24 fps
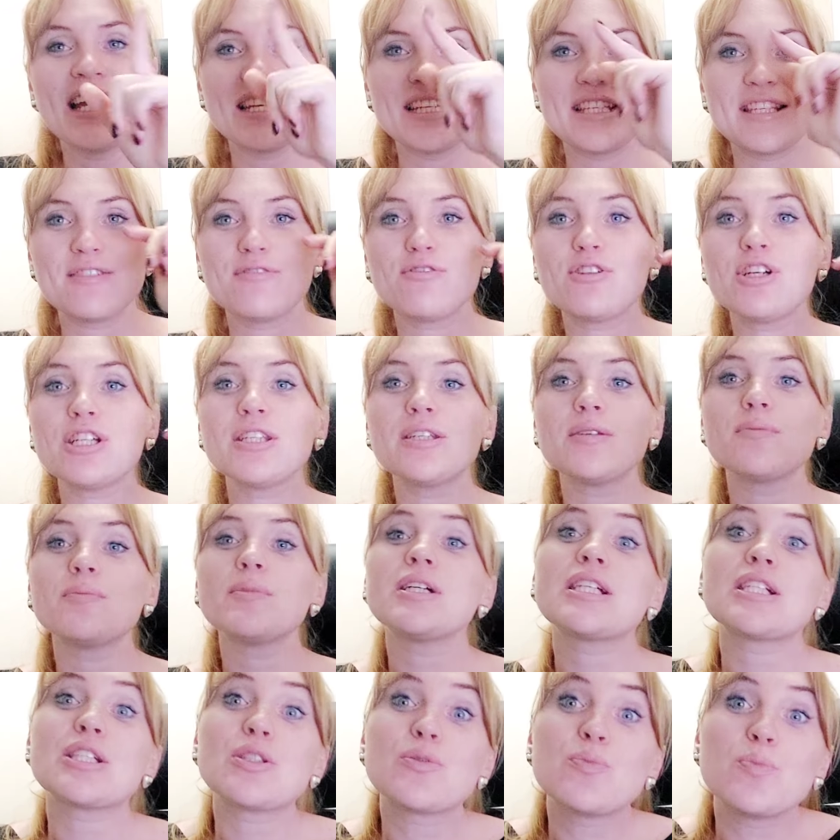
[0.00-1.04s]
Сегодня
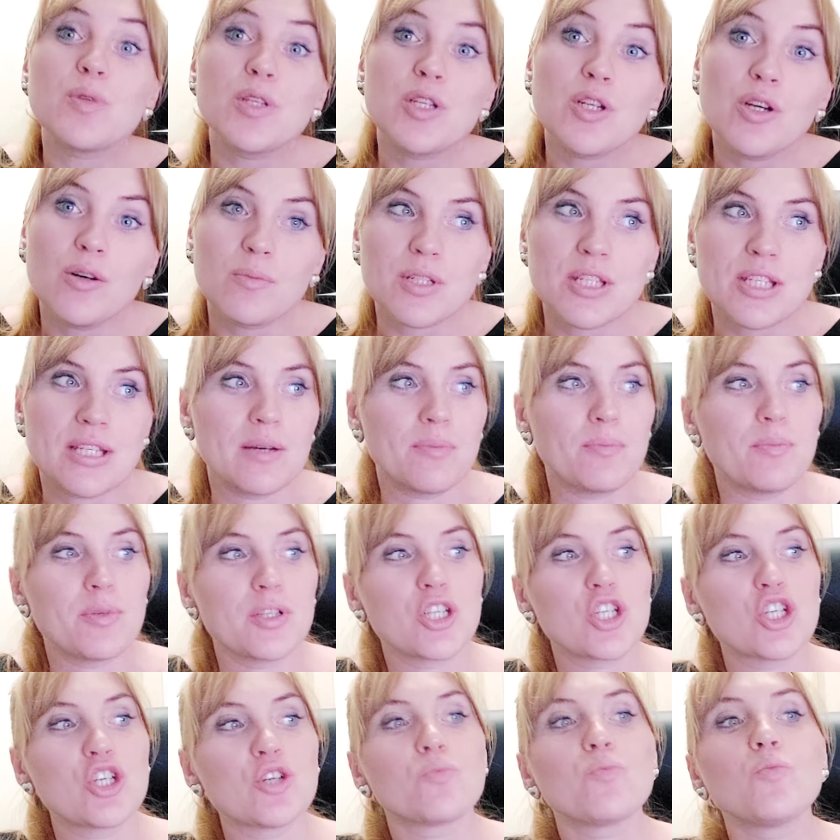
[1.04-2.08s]
мы разберемся,
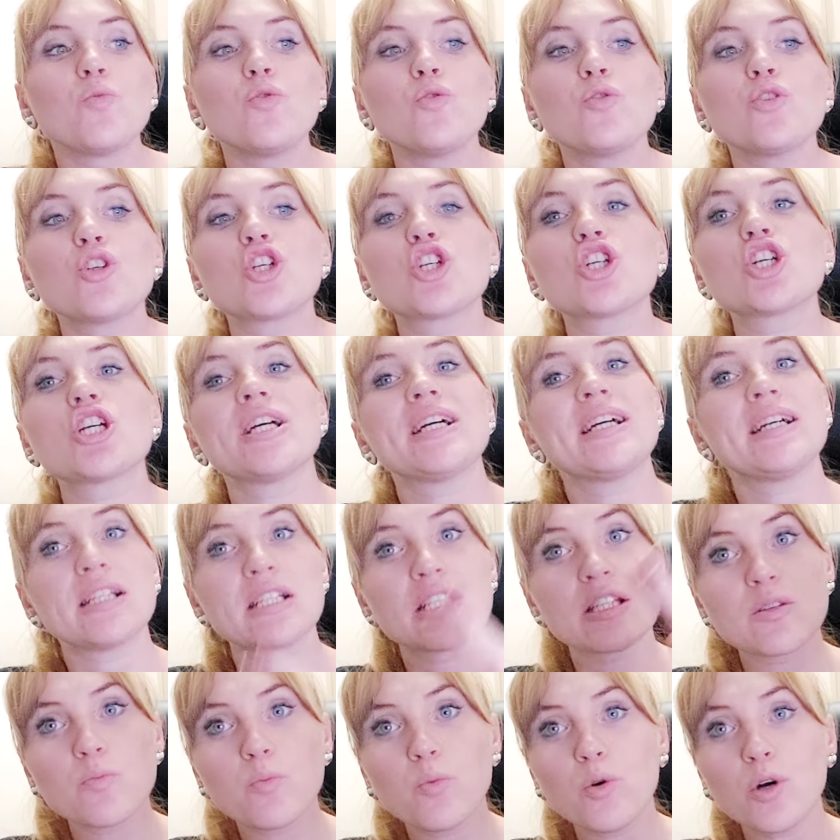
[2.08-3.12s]
почему же
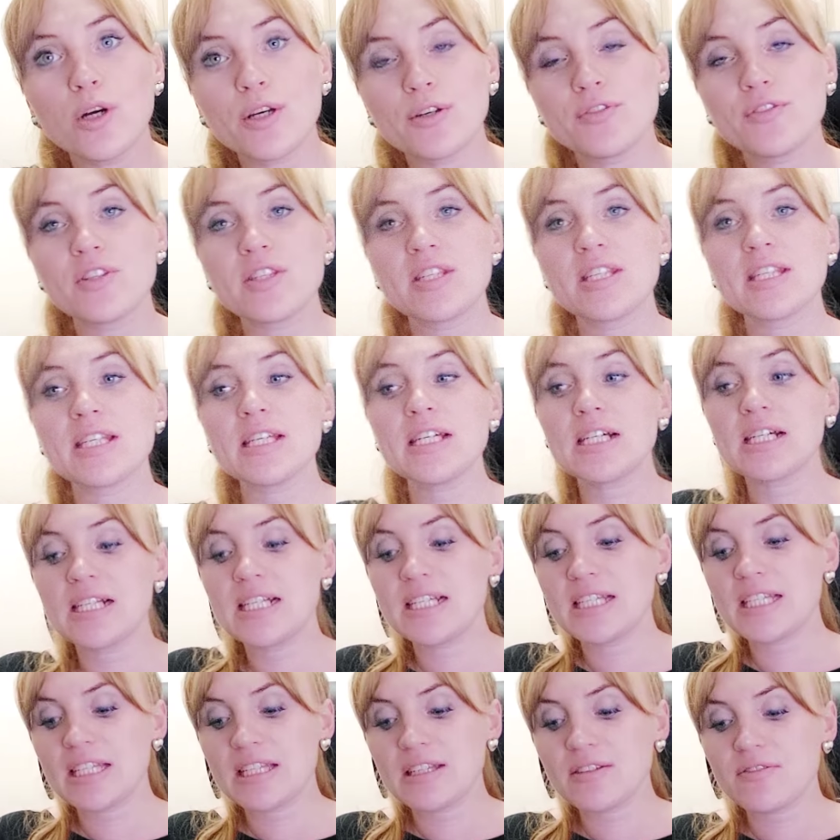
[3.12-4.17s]
сбой в
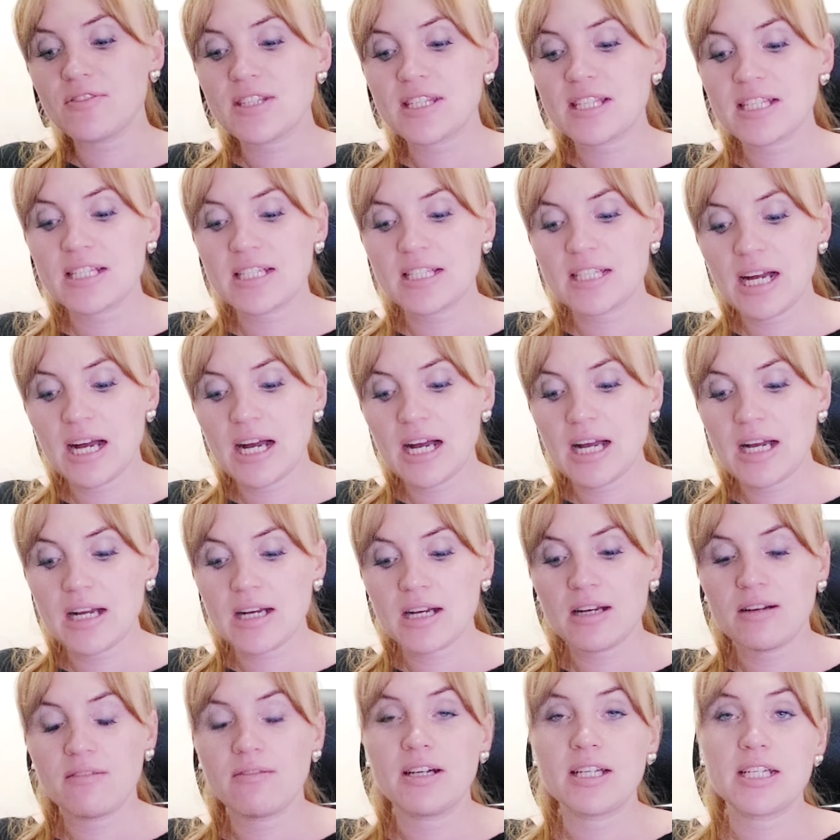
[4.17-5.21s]
цикле не всегда
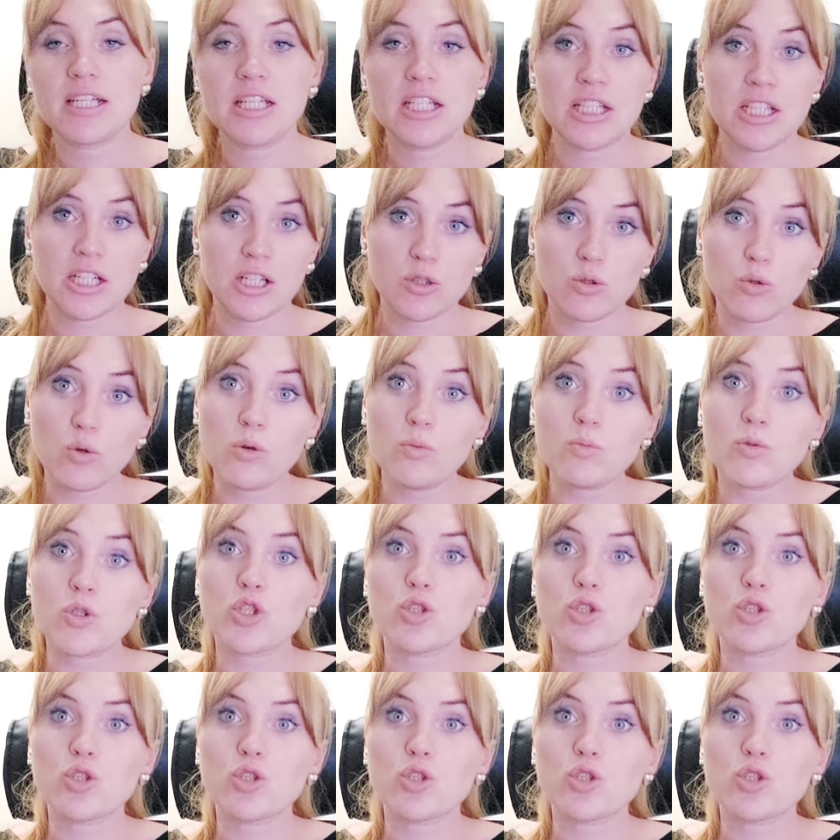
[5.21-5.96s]
говорит о том,